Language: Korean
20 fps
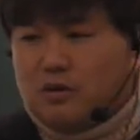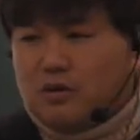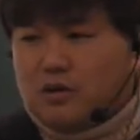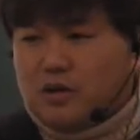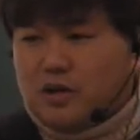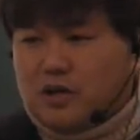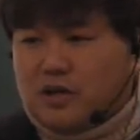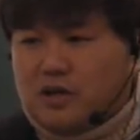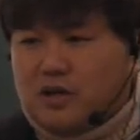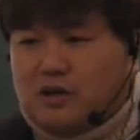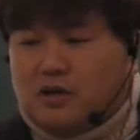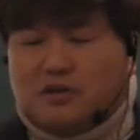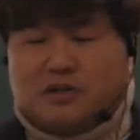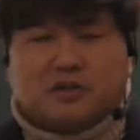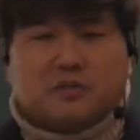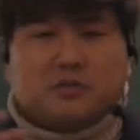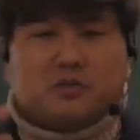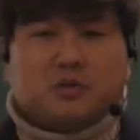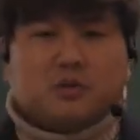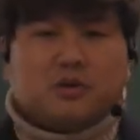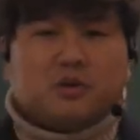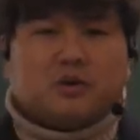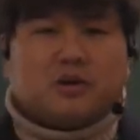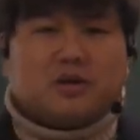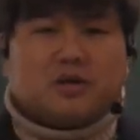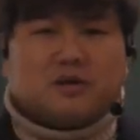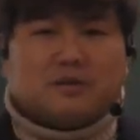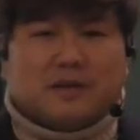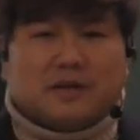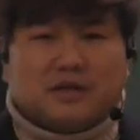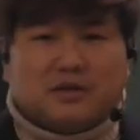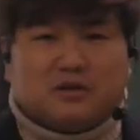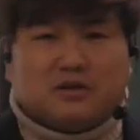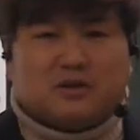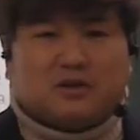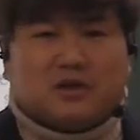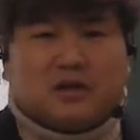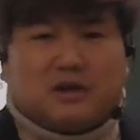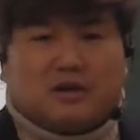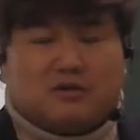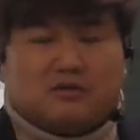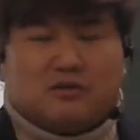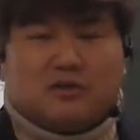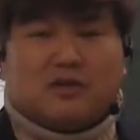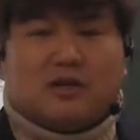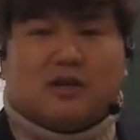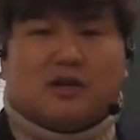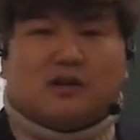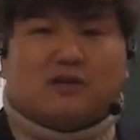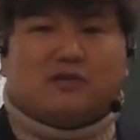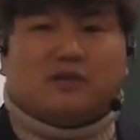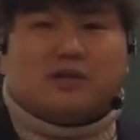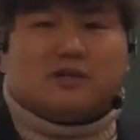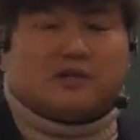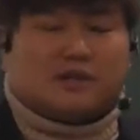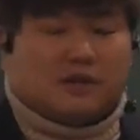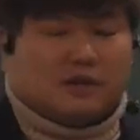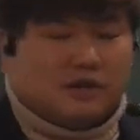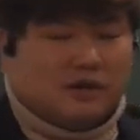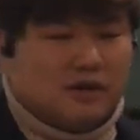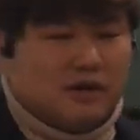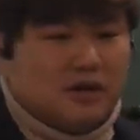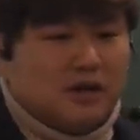얘들이 열심히 노력해서 만들어졌다고도 생각하기도 했어요.